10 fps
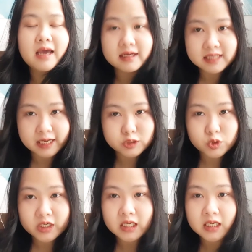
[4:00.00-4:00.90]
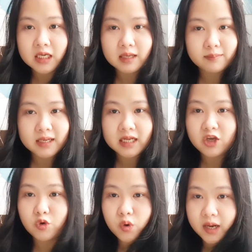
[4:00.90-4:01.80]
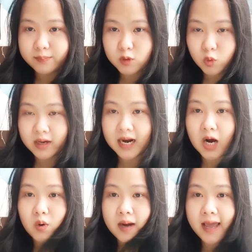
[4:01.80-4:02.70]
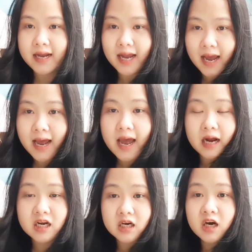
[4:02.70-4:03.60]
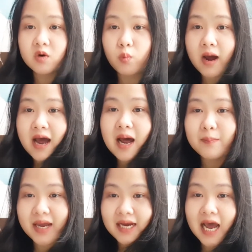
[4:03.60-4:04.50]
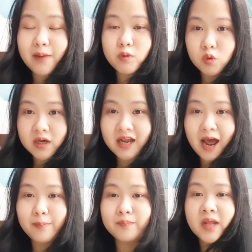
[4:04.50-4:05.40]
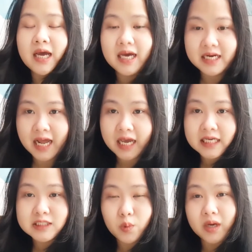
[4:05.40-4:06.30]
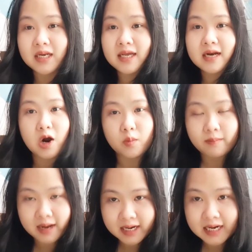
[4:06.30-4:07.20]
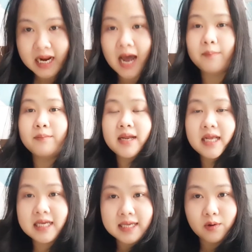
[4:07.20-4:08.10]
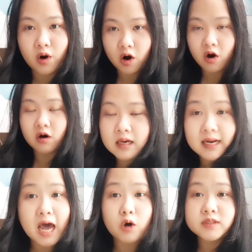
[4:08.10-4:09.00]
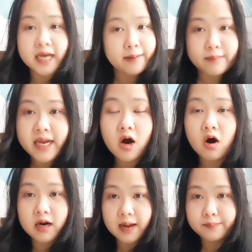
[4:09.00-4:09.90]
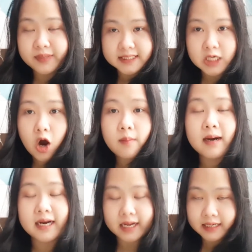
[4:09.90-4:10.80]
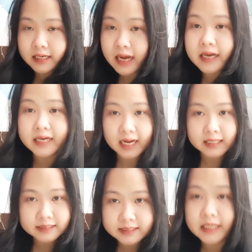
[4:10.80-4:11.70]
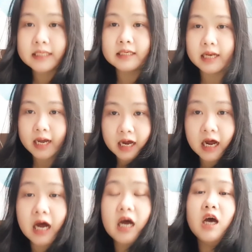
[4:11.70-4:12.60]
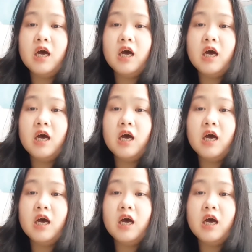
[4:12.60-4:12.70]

เอกสารชุดนี้ไม่ได้อยู่กับตัวเราและถ้าเกิดว่าไปทำธุรกรรมในส่วนที่เราไม่ได้ทำไม่ได้เกี่ยวข้องเราจะไม่ขอรับผิดชอบอะไรใดๆทั้งสิ้นนะคะ